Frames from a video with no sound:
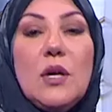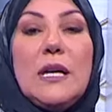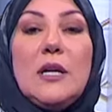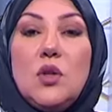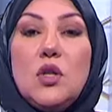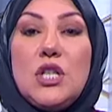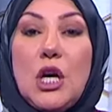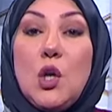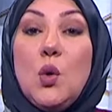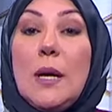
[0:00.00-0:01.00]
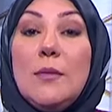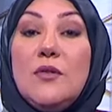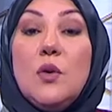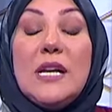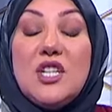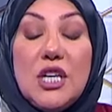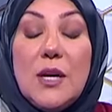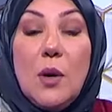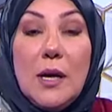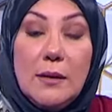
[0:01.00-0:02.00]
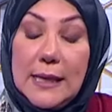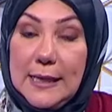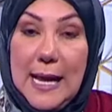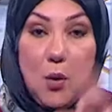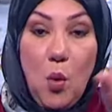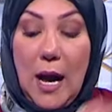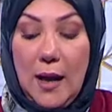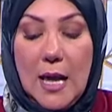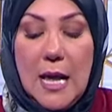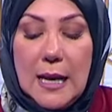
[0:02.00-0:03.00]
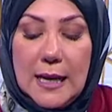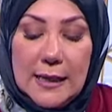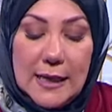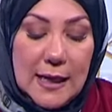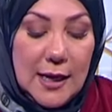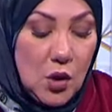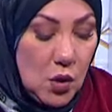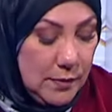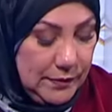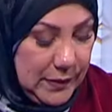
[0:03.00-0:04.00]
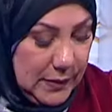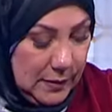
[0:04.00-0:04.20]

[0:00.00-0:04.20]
فلورا نقدروا نشكلوها من فوق اشكال آه، يعني انواع لكن انا اليوم